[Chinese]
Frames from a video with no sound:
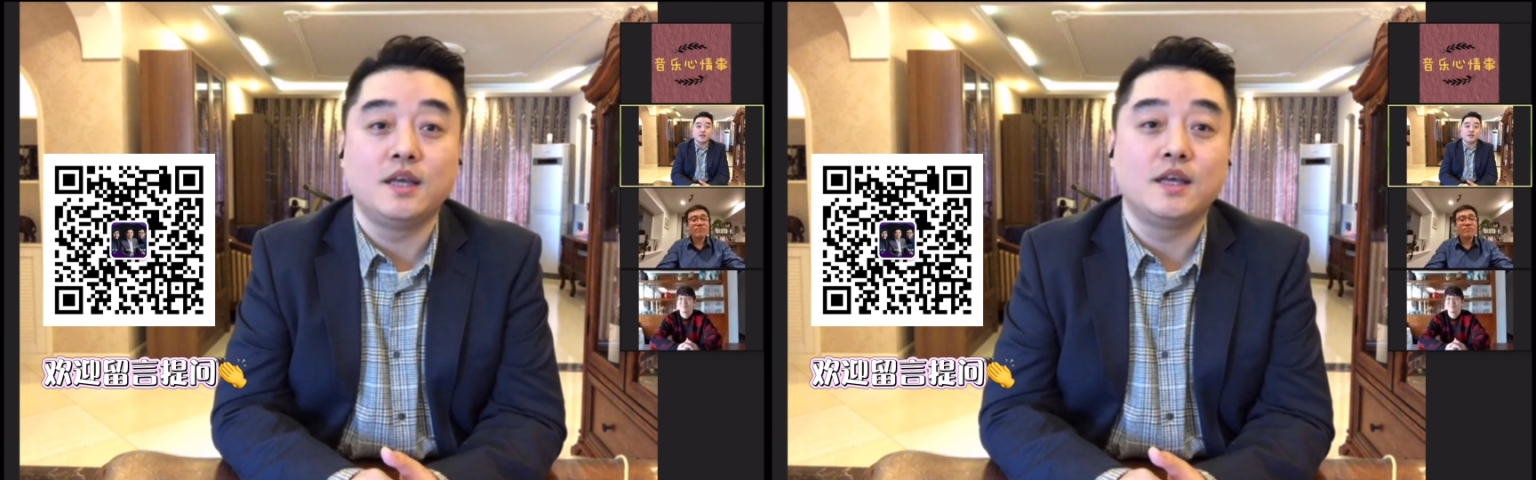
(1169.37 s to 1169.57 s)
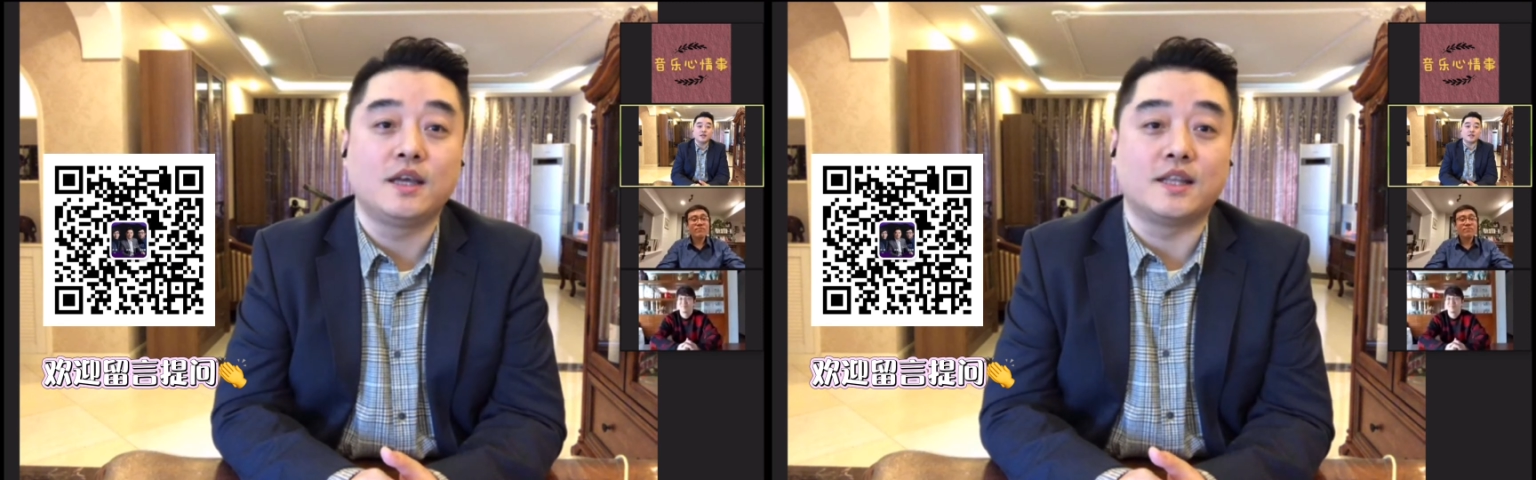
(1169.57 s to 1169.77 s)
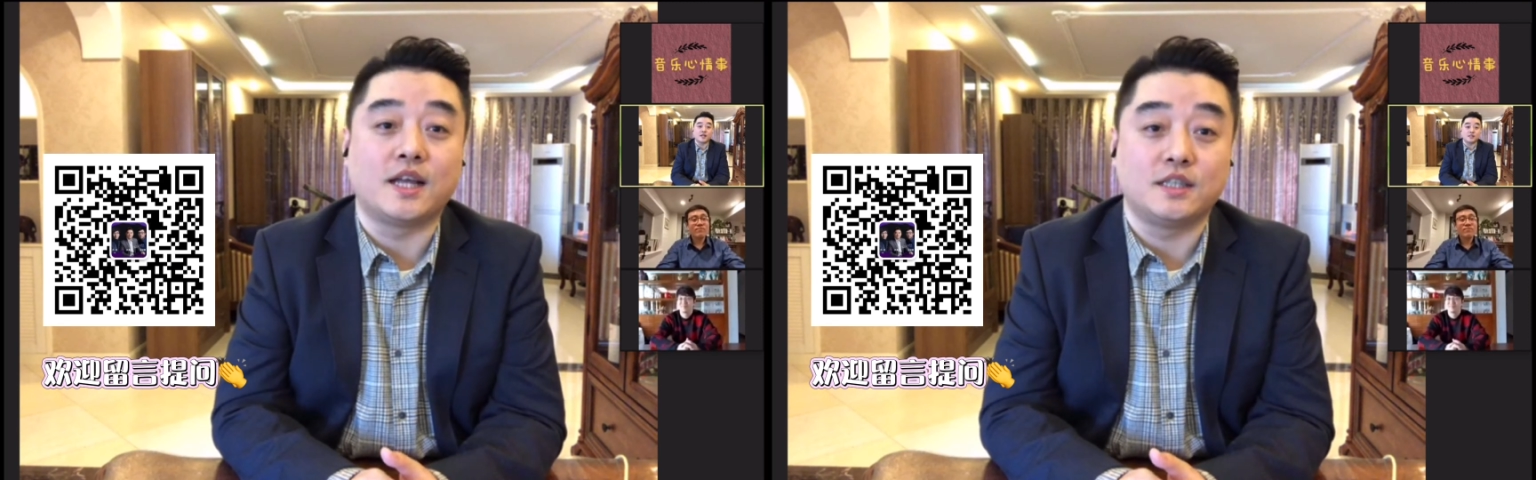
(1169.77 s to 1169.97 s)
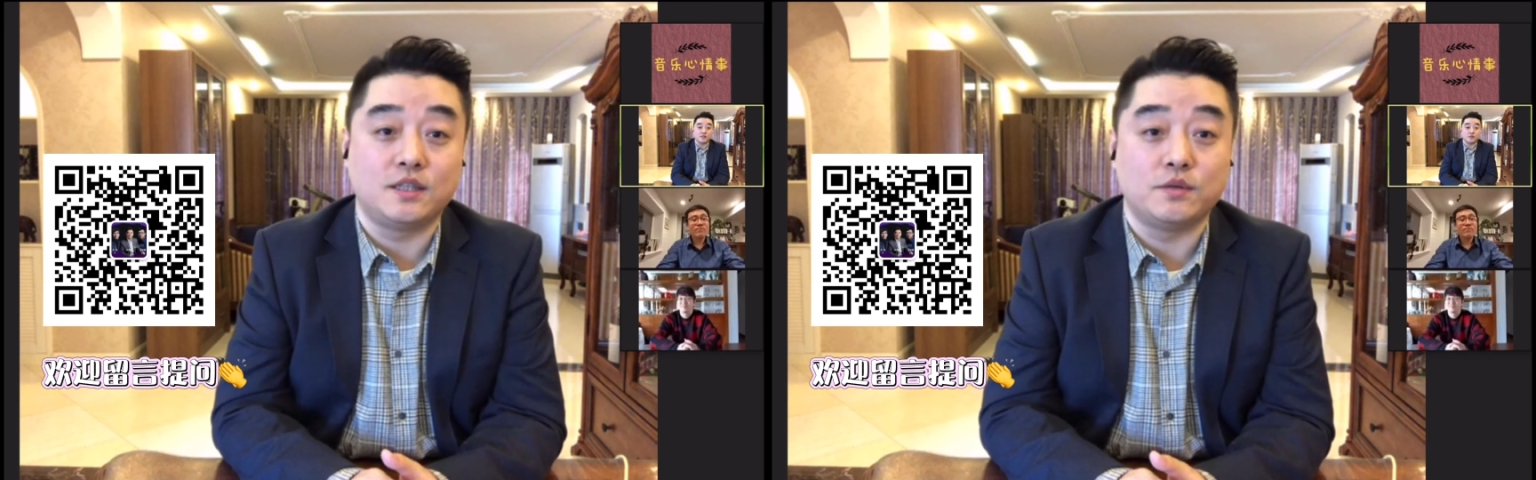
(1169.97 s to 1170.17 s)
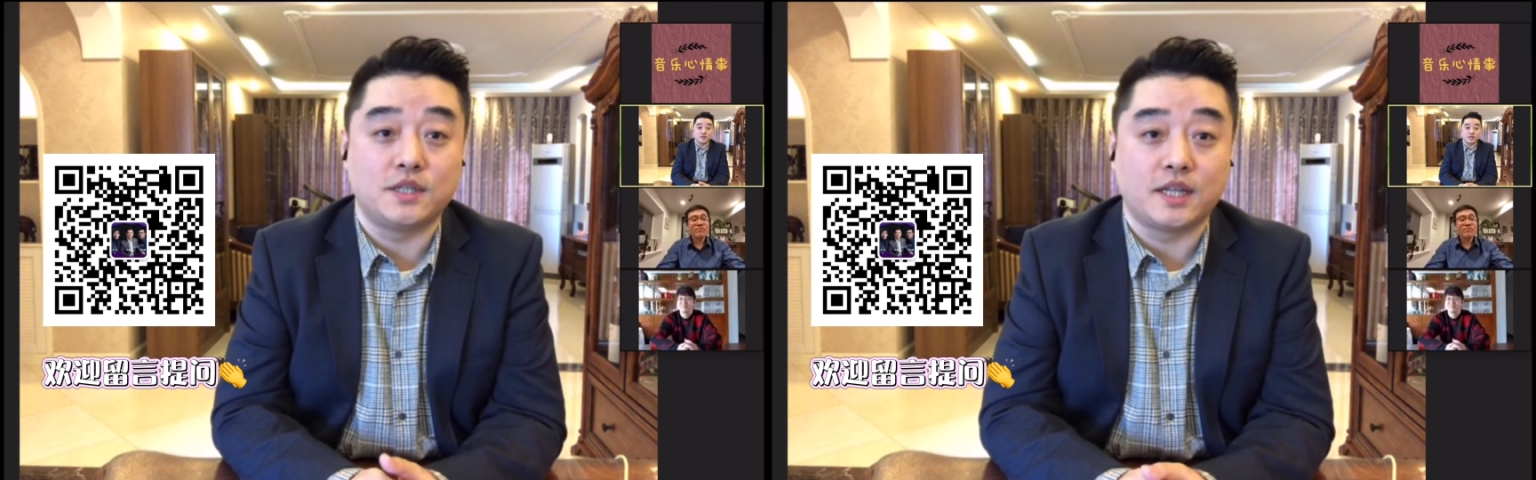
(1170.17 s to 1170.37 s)
给大家去
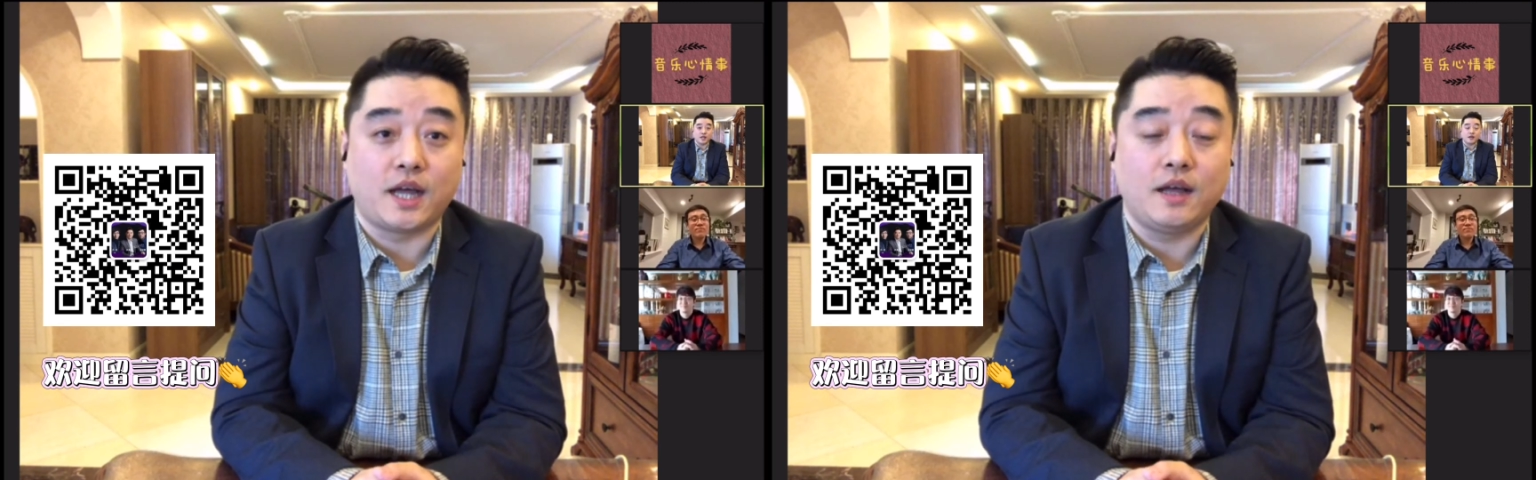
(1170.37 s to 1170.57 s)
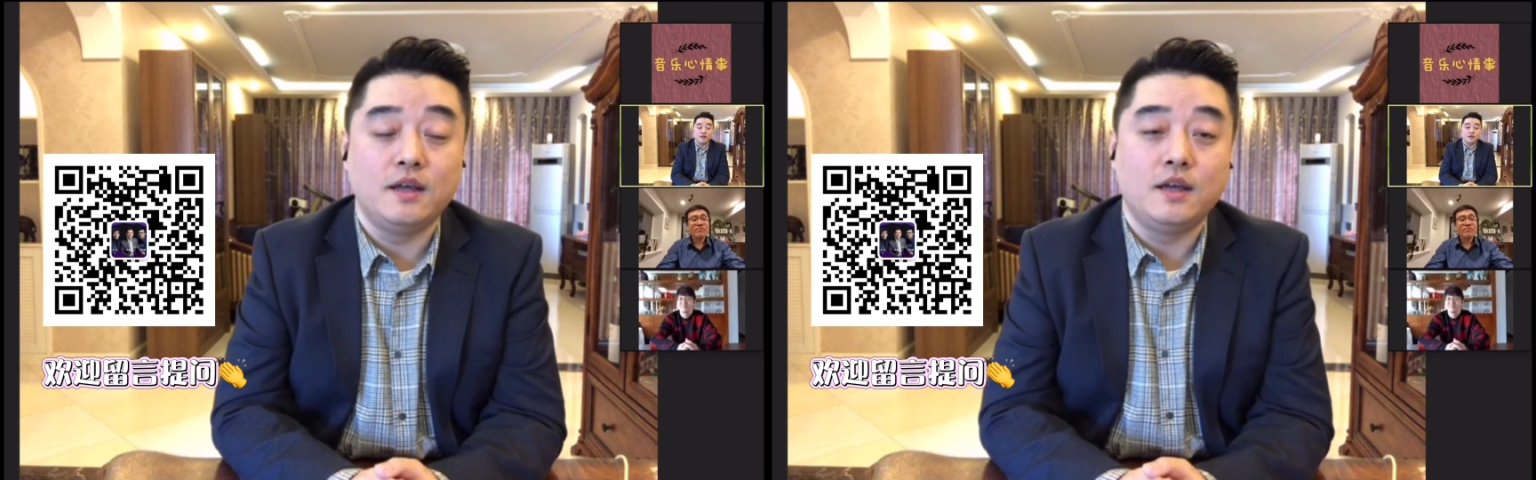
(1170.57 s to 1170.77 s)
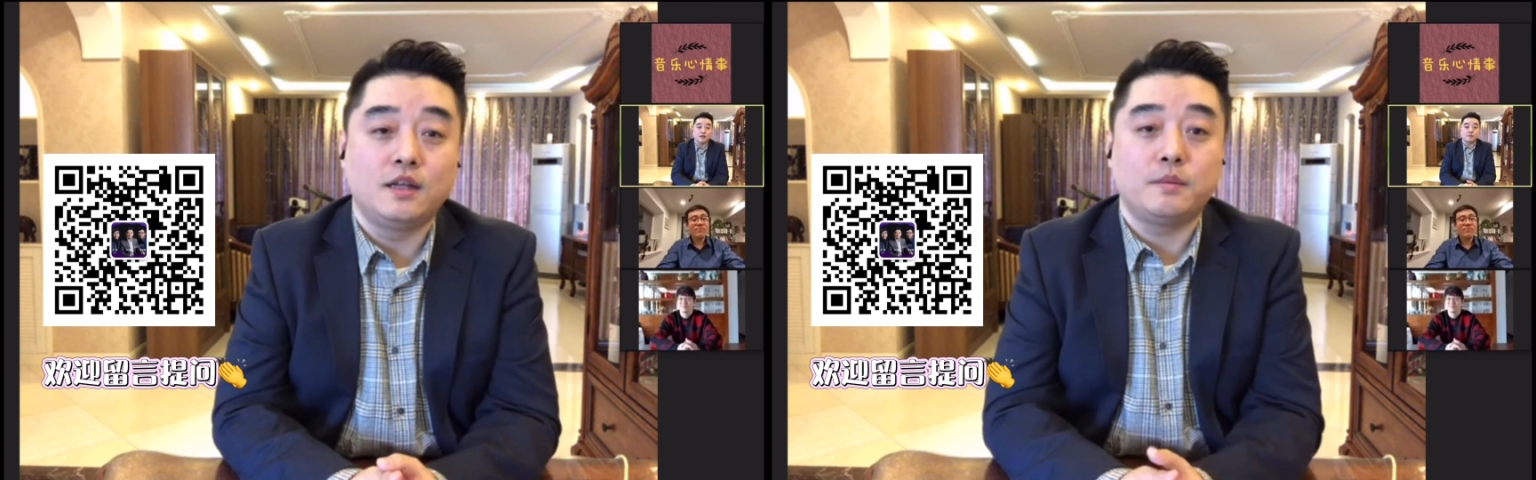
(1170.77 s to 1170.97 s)
解答。那么